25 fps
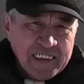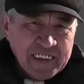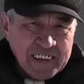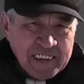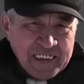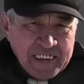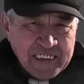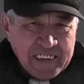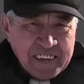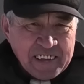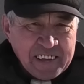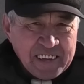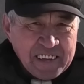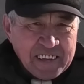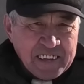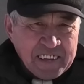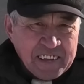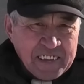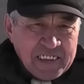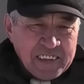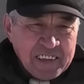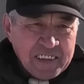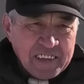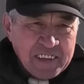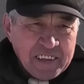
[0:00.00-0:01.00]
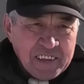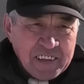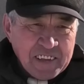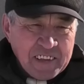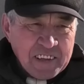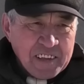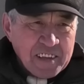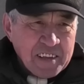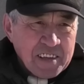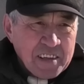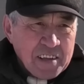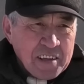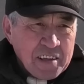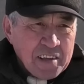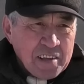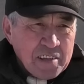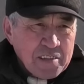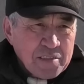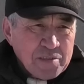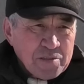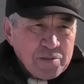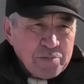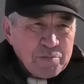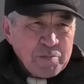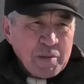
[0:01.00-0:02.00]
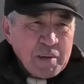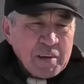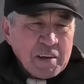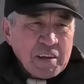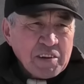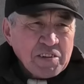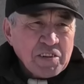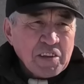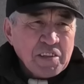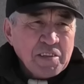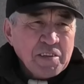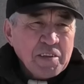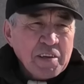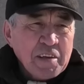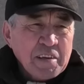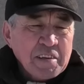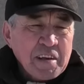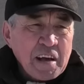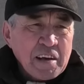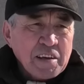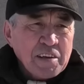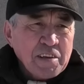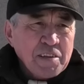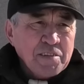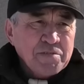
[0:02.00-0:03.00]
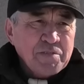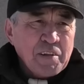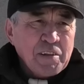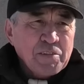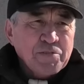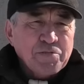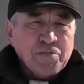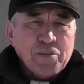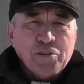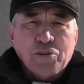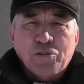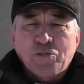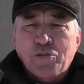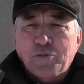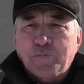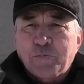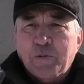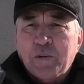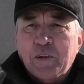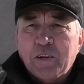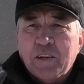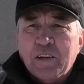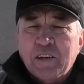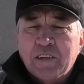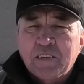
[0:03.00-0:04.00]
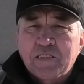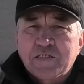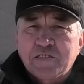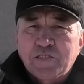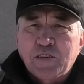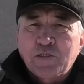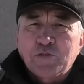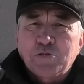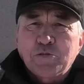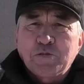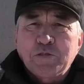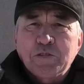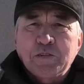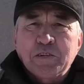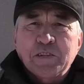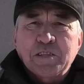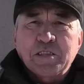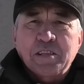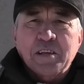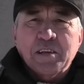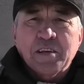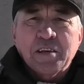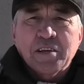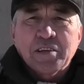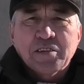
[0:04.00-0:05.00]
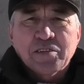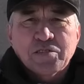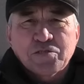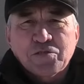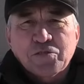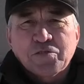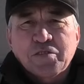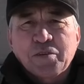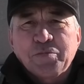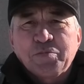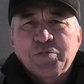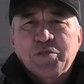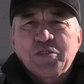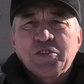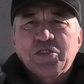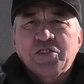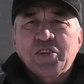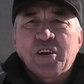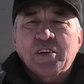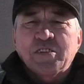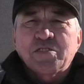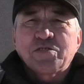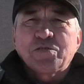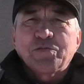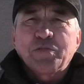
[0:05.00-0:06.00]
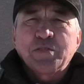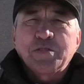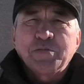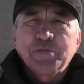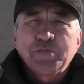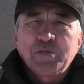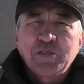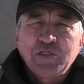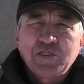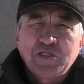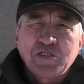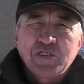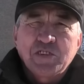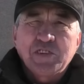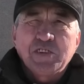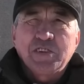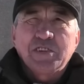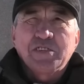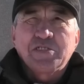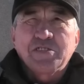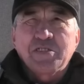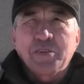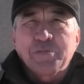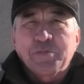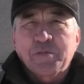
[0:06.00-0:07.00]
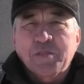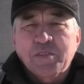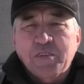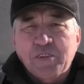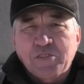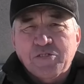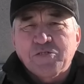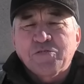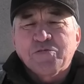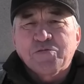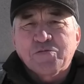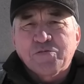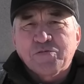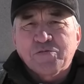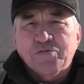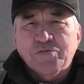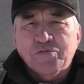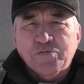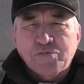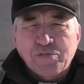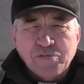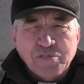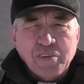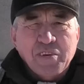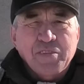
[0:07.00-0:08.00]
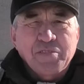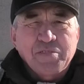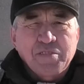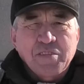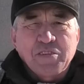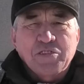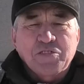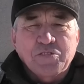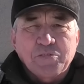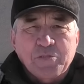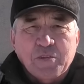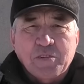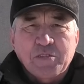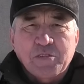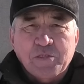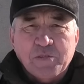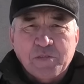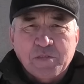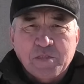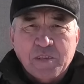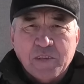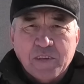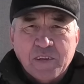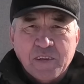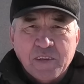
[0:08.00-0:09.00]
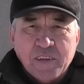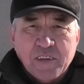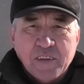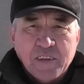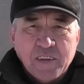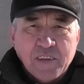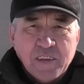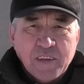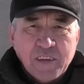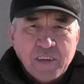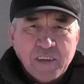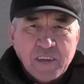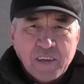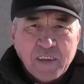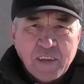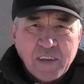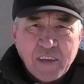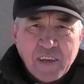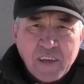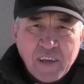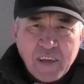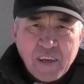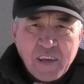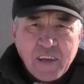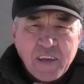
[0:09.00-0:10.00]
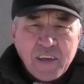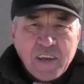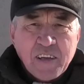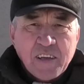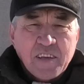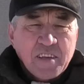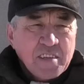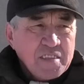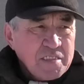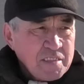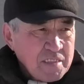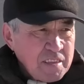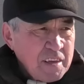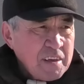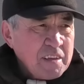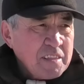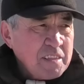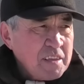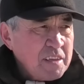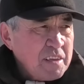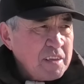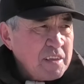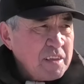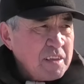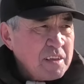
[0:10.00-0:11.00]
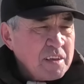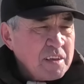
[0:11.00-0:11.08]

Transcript: Какую сумму заплатили вы? Ну, мне, короче, они, как инвалид второй группы, скидку делают, 107 э, тысяч, 108 э, тысяч с чем-то, короче, 109 тысяч. То, что вы выходили на одиночный пикет. Да, да.